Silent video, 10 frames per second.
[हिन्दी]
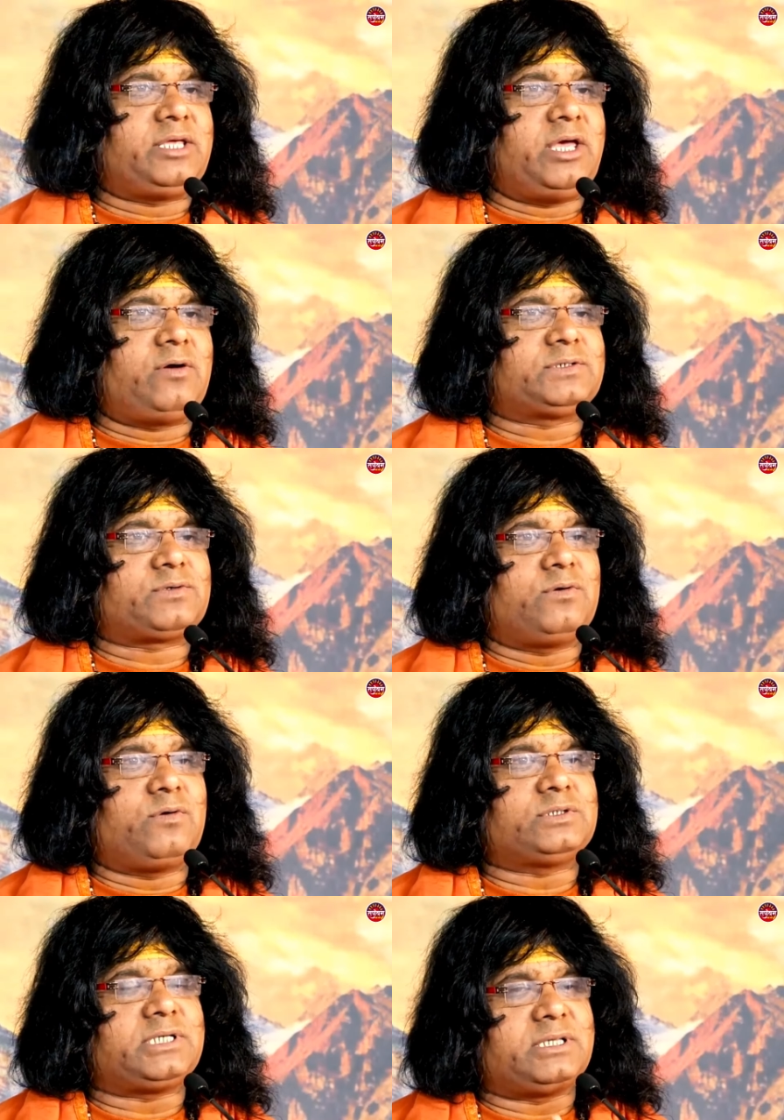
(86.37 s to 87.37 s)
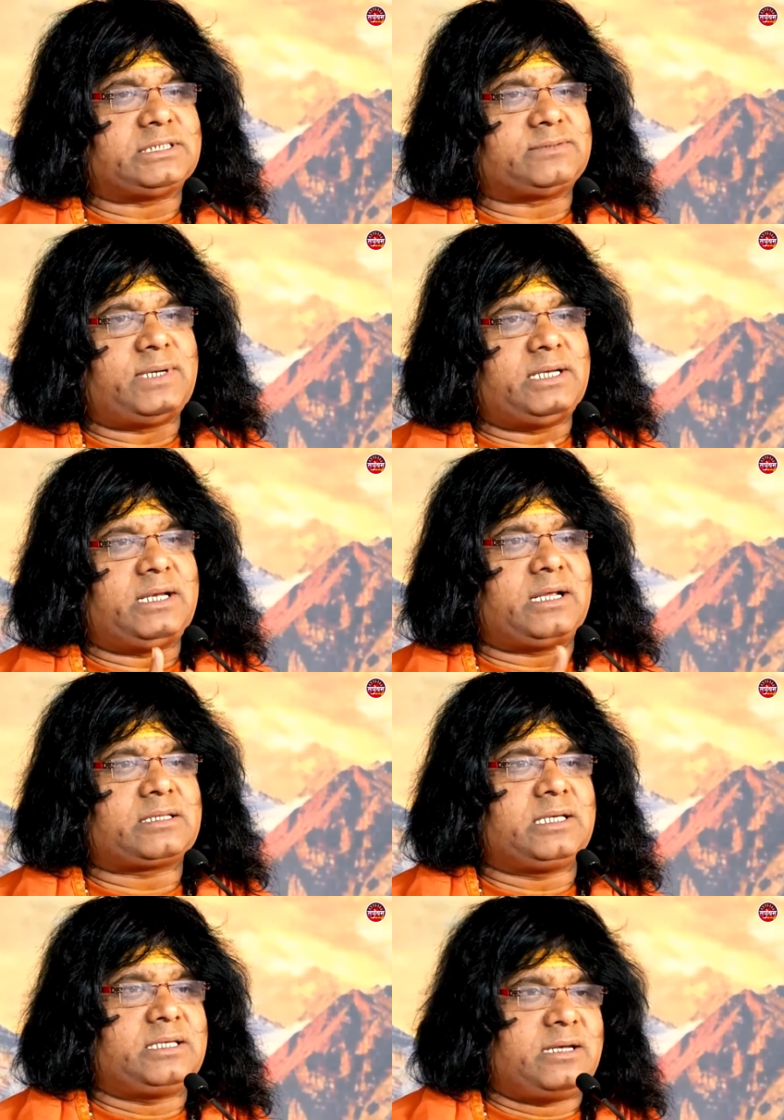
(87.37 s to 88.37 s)
है और उसको नौ से दस महीने
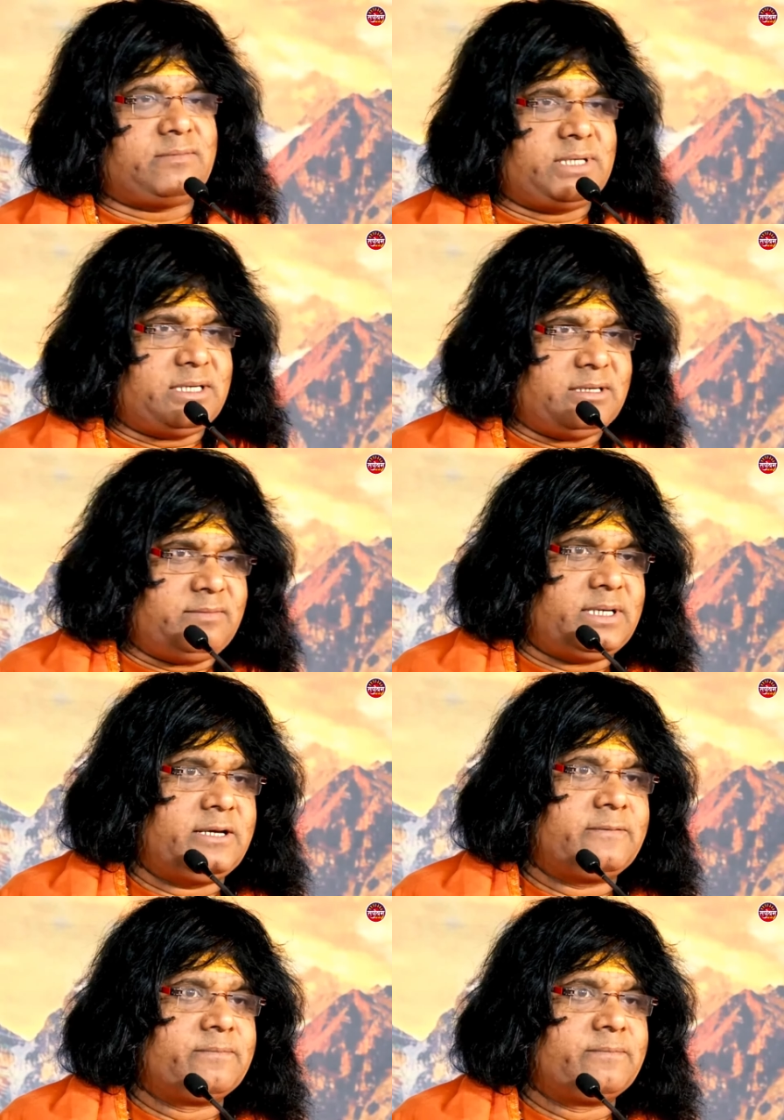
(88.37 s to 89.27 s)
लगते हैं जन्म लेने में